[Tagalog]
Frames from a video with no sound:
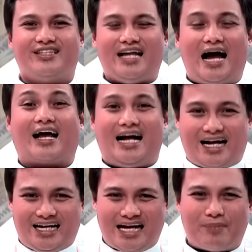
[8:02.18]
ng
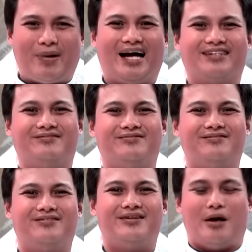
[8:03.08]
kaganapan.
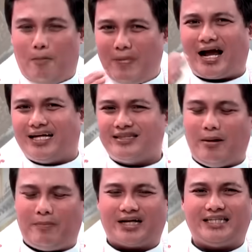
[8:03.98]
Magandang
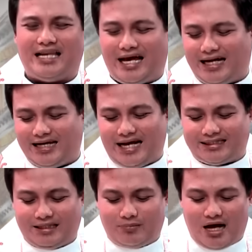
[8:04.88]
pagnilayan
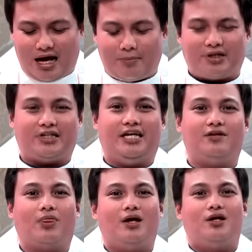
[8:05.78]
natin mga kapatid,
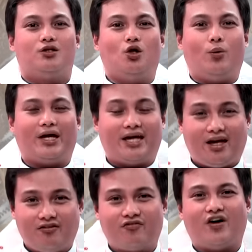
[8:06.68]
do we
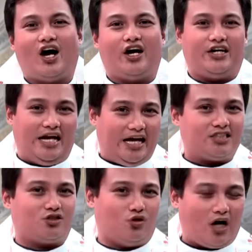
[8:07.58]
give our yes
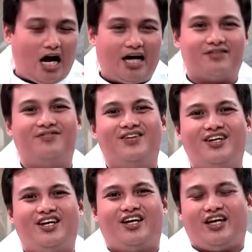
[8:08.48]
to God?
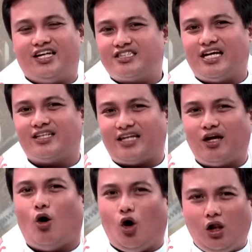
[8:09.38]
Is it a
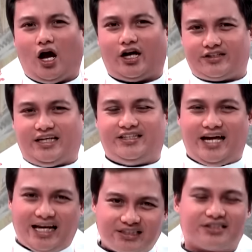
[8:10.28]
wholehearted
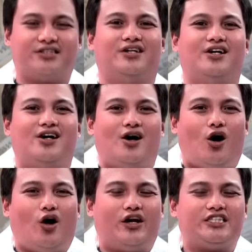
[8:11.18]
yes
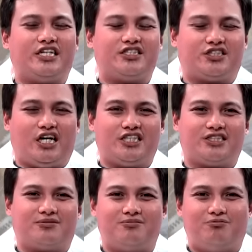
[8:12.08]
or is it just
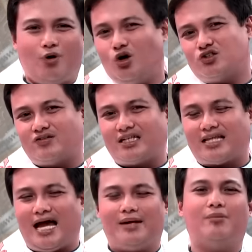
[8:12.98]
most of the
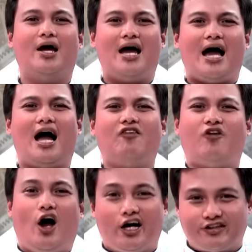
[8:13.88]
time
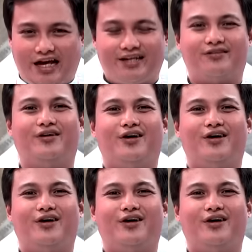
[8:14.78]
half-hearted